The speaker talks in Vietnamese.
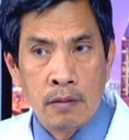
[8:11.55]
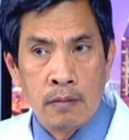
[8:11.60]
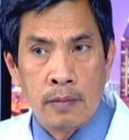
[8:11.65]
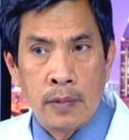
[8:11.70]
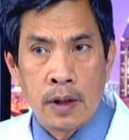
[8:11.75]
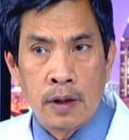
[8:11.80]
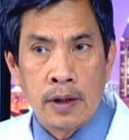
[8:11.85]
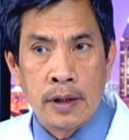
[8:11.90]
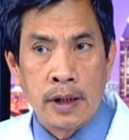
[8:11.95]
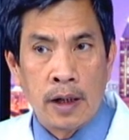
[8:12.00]

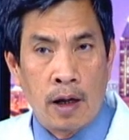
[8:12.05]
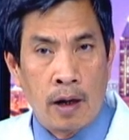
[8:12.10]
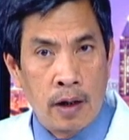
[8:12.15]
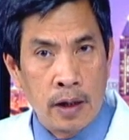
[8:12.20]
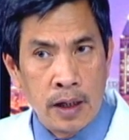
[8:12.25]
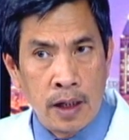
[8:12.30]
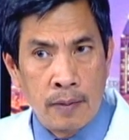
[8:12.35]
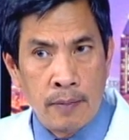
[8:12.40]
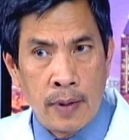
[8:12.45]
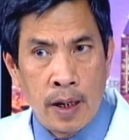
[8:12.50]
mình có thể
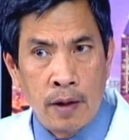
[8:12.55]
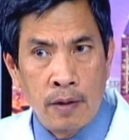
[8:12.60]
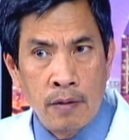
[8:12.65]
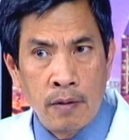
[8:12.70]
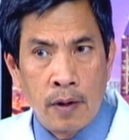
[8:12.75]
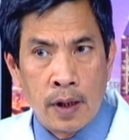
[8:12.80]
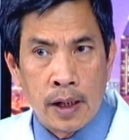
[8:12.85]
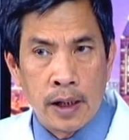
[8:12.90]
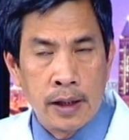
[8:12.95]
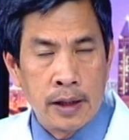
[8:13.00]
ói ra máu
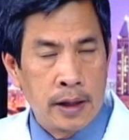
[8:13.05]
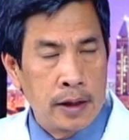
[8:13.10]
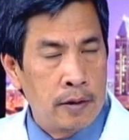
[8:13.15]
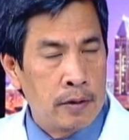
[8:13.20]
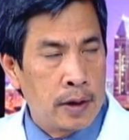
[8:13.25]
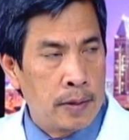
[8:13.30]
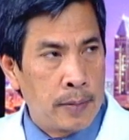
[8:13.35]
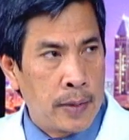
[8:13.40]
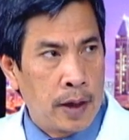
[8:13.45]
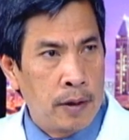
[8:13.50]
hoặc là tiêu
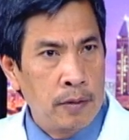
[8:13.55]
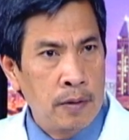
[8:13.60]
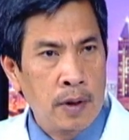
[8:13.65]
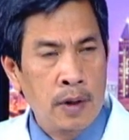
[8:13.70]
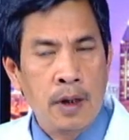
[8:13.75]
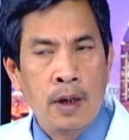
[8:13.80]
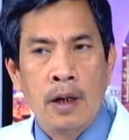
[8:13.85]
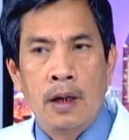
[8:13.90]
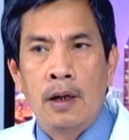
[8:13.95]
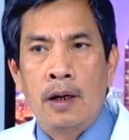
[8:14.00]
ra máu
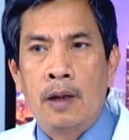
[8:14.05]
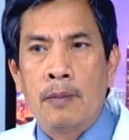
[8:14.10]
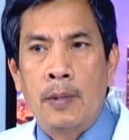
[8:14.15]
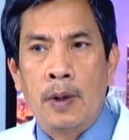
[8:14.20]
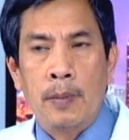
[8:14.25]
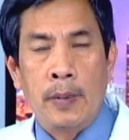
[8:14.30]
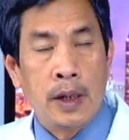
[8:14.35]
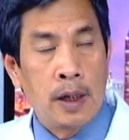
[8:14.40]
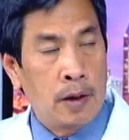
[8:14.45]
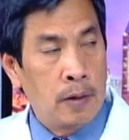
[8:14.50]
mà
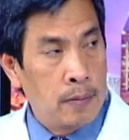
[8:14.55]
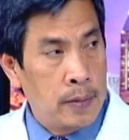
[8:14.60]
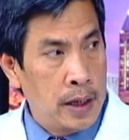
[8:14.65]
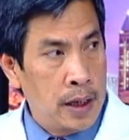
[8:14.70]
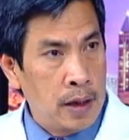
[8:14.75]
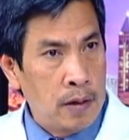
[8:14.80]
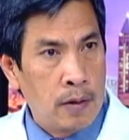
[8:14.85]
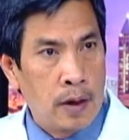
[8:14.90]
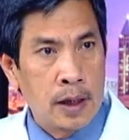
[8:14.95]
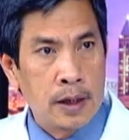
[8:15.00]
mình không
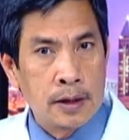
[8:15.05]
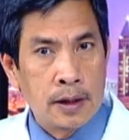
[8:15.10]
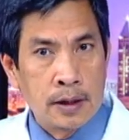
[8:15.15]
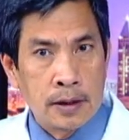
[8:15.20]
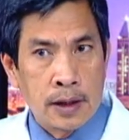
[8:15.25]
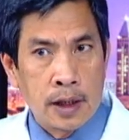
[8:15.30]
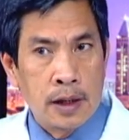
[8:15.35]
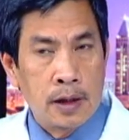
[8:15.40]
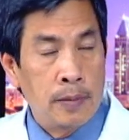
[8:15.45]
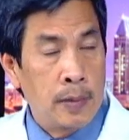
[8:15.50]
biết hoặc là từ
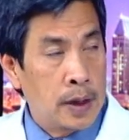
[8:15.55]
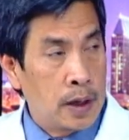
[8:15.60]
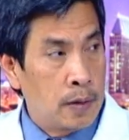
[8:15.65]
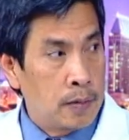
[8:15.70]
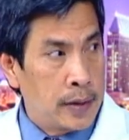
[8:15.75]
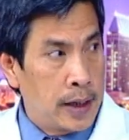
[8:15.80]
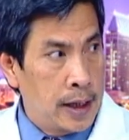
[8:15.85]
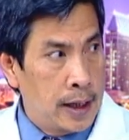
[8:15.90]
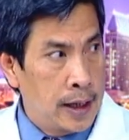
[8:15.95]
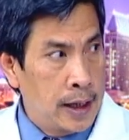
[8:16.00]
từ mình
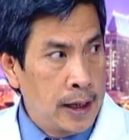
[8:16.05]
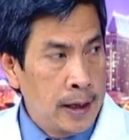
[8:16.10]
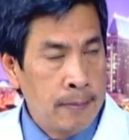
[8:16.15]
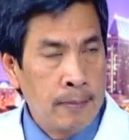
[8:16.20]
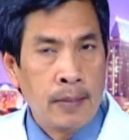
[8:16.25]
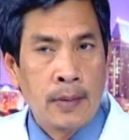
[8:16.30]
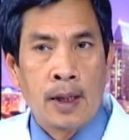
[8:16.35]
không để ý.